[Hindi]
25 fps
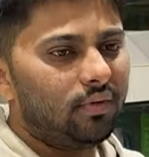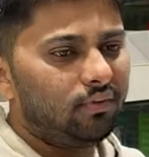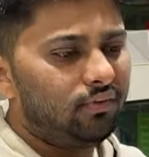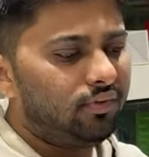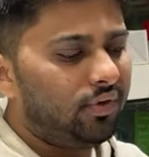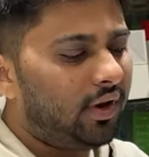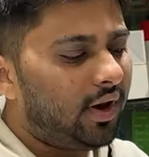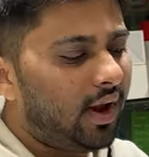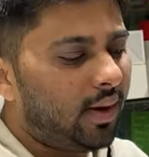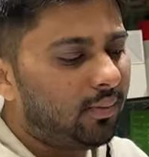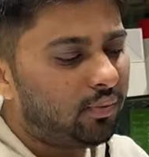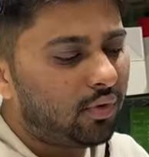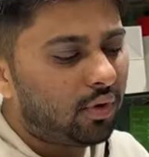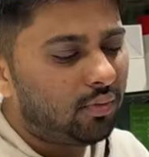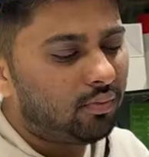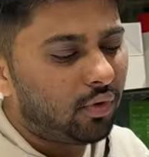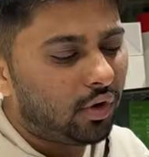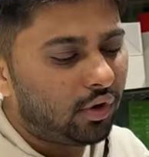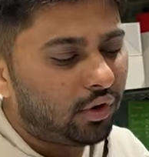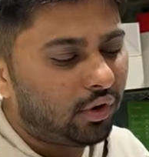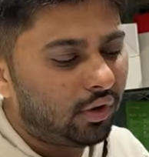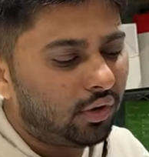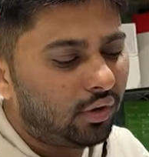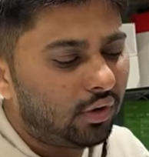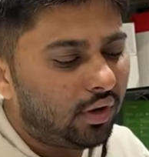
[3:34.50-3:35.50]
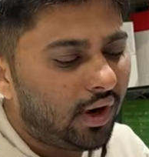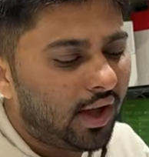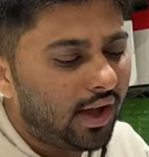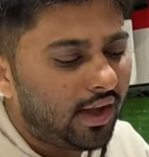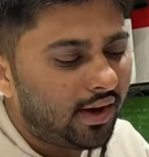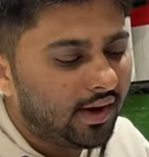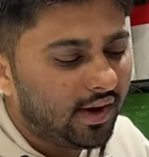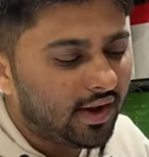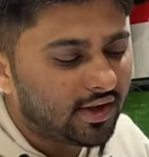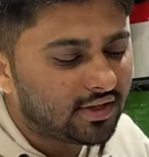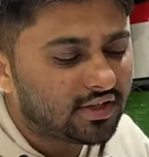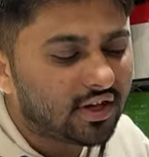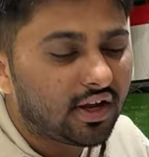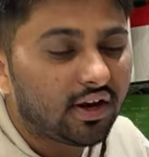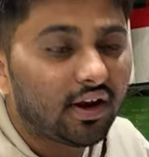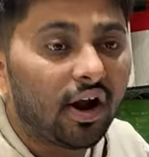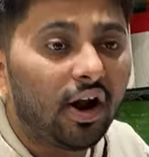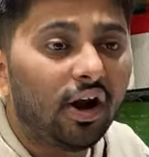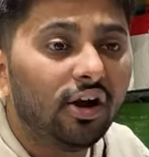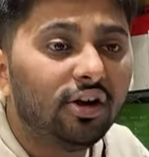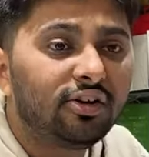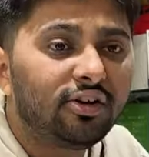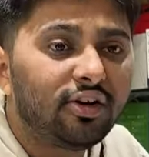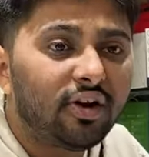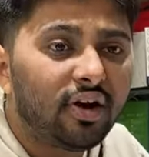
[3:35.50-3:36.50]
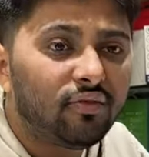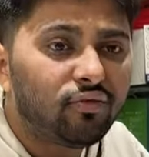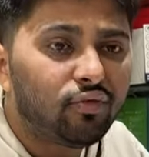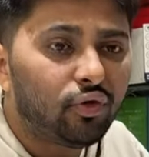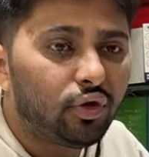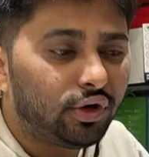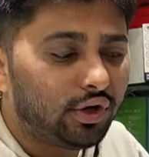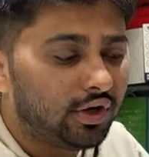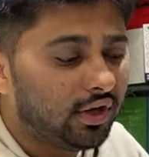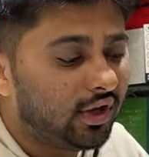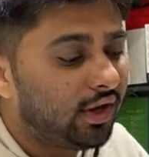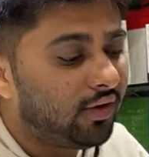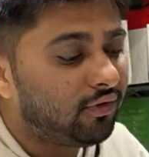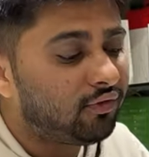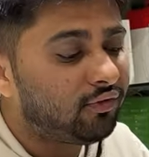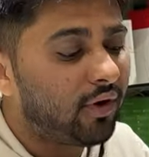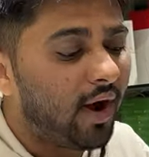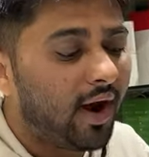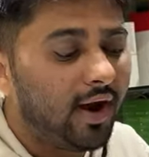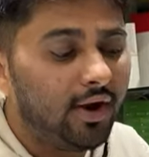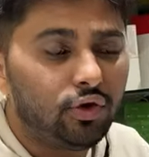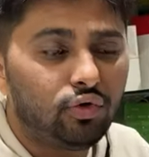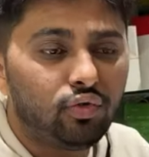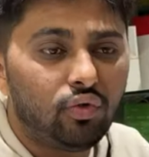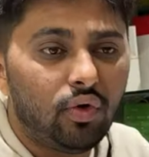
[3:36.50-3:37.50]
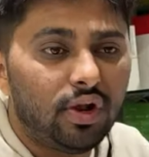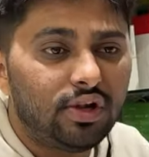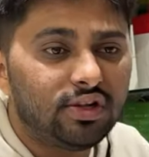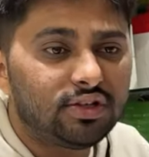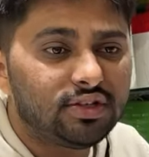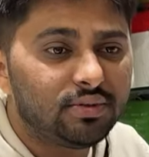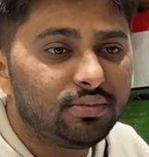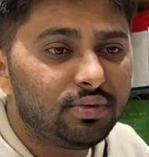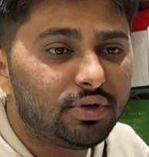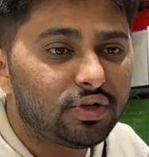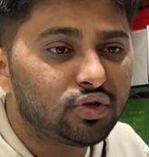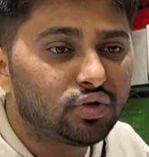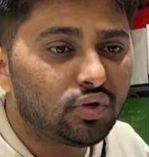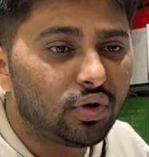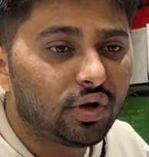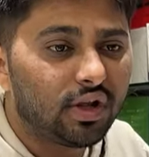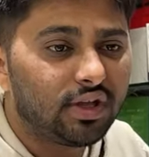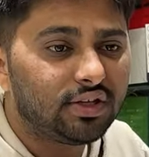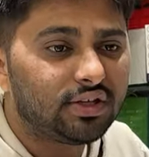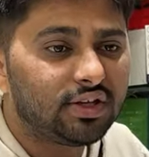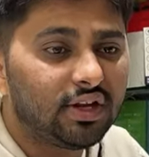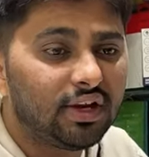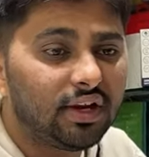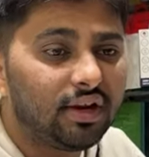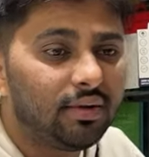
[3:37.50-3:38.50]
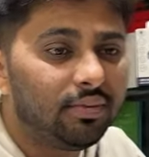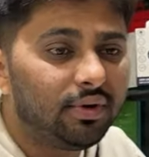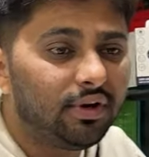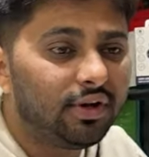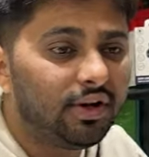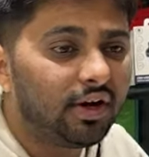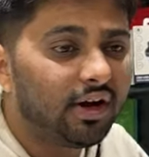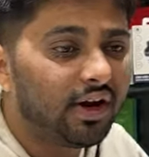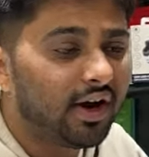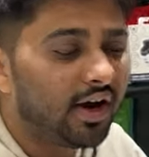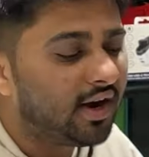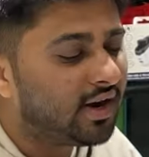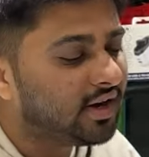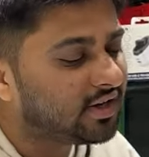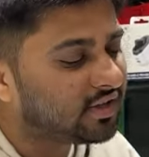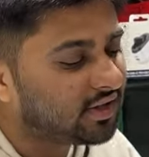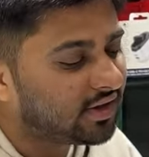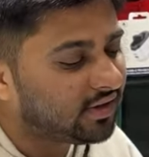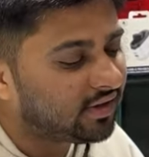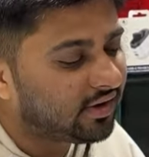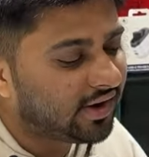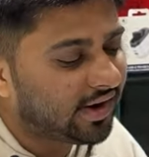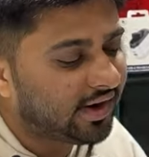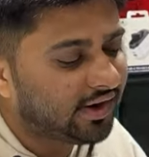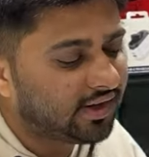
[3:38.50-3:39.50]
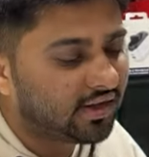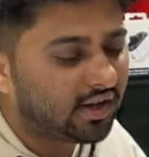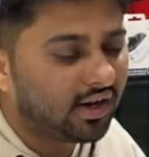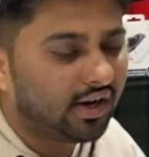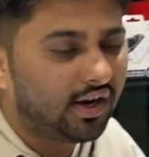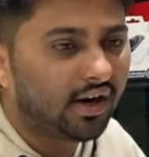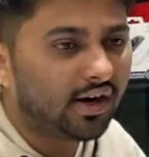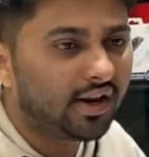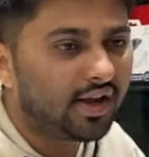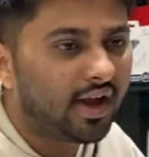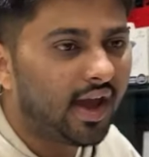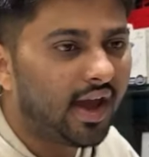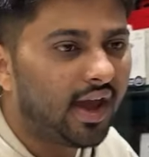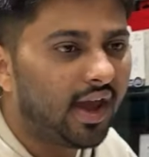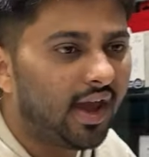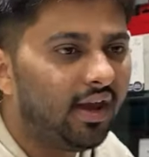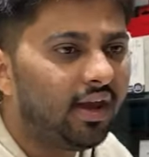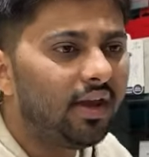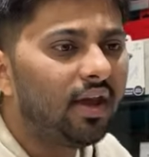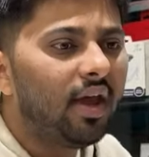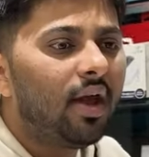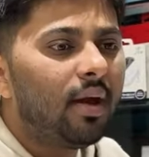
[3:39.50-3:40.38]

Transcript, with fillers: फिर आपको मोटोरोला रेजर अल्ट्रा फोर्टी है फाइव ट्वेल्व जीबी स्टोरेज है लिमिटेड एडिशन रेड कलर का है